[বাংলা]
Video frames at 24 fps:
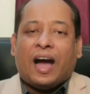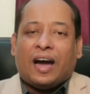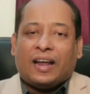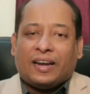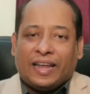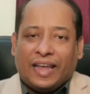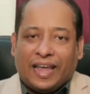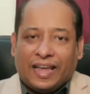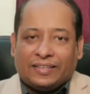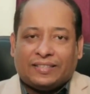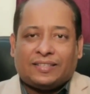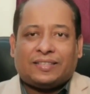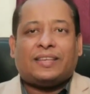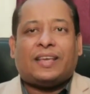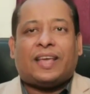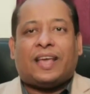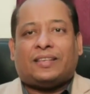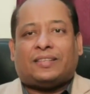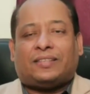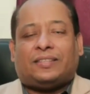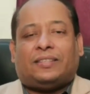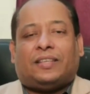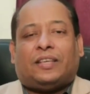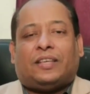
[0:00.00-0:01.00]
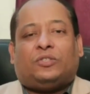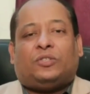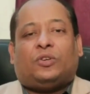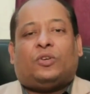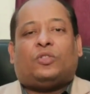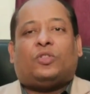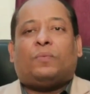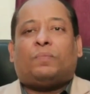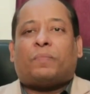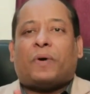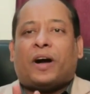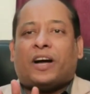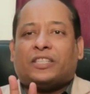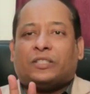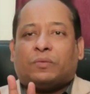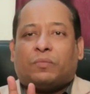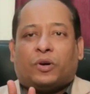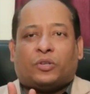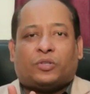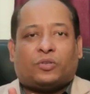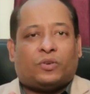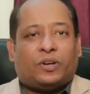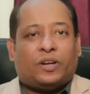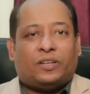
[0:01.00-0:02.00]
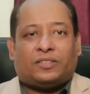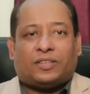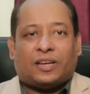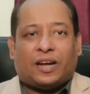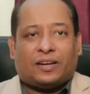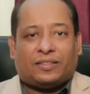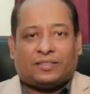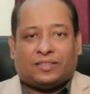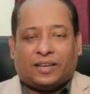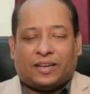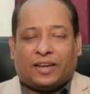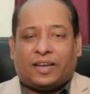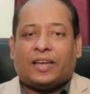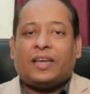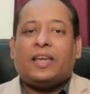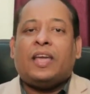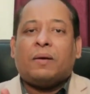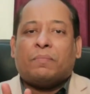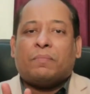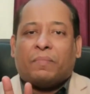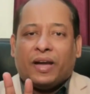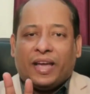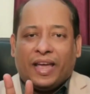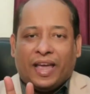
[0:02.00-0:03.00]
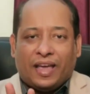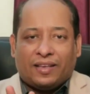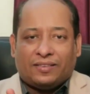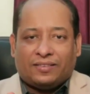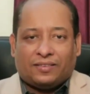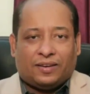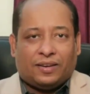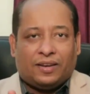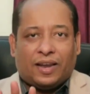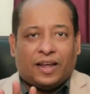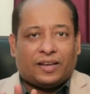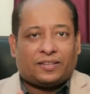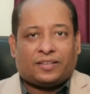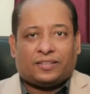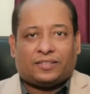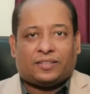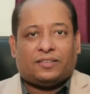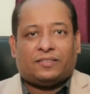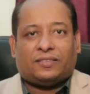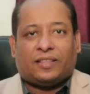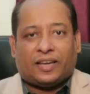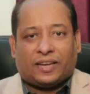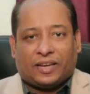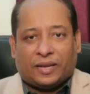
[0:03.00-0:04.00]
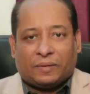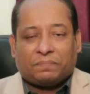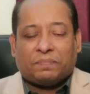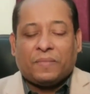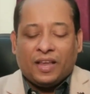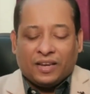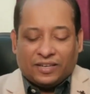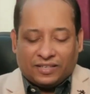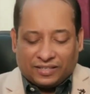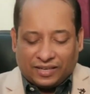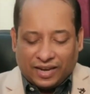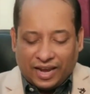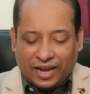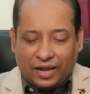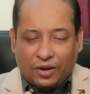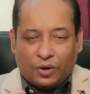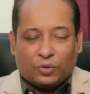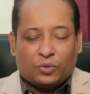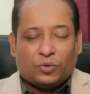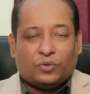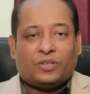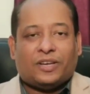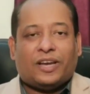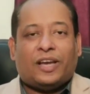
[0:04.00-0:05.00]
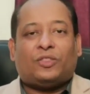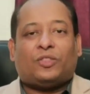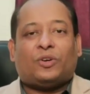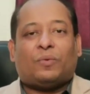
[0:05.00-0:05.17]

আর এসসি এসটিদের জন্য পাঁচ বছরের ছাড় থাকে বা এজ রিল্যাক্সেশন থাকে সেই অনুযায়ী